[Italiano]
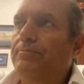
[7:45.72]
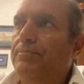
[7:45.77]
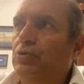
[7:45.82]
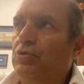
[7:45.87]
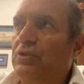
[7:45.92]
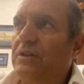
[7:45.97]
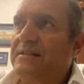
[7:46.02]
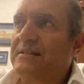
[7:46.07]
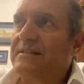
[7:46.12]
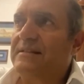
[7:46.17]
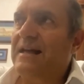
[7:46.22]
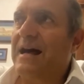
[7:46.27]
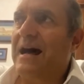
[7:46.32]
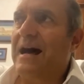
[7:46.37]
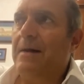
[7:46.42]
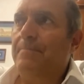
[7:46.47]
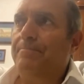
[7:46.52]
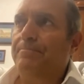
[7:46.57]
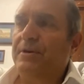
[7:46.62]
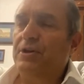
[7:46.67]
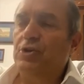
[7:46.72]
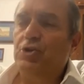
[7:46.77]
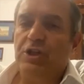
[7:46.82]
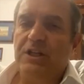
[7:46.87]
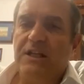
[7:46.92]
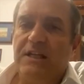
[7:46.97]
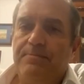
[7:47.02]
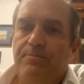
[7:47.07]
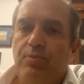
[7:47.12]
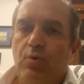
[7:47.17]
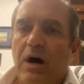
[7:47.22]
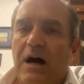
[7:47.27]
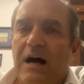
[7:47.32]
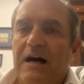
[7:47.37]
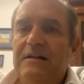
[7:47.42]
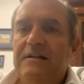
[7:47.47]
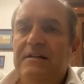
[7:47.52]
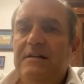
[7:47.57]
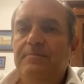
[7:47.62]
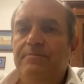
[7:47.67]
potestà
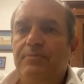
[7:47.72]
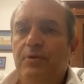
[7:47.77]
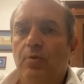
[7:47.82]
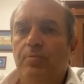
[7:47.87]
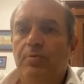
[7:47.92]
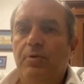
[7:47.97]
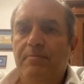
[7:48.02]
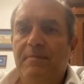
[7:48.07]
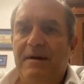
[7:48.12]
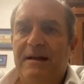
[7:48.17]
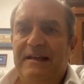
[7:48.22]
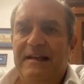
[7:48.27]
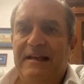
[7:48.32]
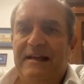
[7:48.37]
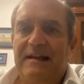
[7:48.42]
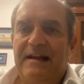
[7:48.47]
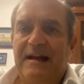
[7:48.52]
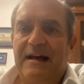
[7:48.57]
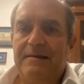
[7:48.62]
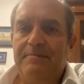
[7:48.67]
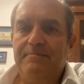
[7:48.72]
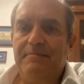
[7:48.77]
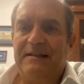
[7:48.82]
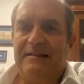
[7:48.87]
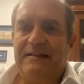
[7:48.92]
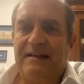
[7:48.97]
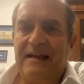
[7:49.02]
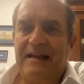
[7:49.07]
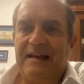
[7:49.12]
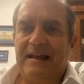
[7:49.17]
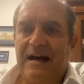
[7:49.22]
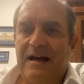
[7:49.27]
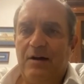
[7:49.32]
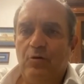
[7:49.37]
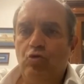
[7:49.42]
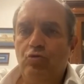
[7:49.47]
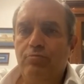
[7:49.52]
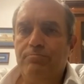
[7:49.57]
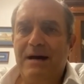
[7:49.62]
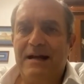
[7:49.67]
precipua proprio in, maniera, in materia
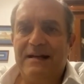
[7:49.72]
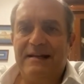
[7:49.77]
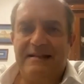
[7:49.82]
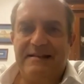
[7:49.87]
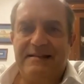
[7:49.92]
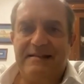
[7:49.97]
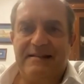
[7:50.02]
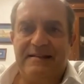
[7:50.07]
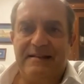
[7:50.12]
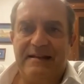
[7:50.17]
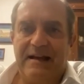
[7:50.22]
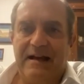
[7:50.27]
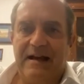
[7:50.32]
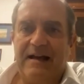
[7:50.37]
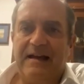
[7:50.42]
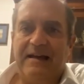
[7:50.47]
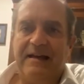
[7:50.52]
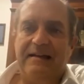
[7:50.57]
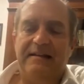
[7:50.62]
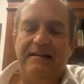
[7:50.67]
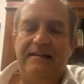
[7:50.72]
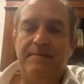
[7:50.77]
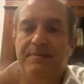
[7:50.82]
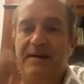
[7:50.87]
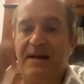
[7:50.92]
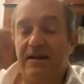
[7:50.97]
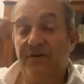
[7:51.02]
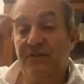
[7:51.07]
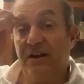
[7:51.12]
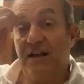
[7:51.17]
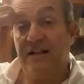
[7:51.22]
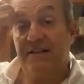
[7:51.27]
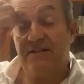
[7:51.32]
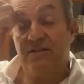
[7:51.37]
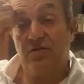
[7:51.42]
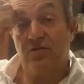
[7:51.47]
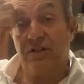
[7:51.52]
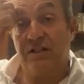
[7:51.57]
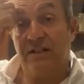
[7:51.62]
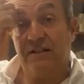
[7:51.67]
urbanistica e di
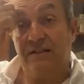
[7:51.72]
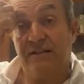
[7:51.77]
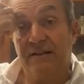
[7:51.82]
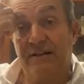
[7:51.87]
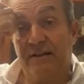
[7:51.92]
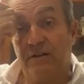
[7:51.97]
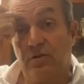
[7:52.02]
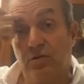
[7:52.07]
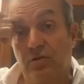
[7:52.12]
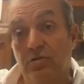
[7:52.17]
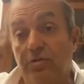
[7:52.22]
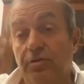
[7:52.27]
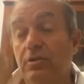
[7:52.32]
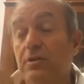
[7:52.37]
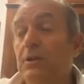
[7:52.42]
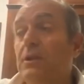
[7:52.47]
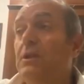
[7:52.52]
pianificazione del territorio.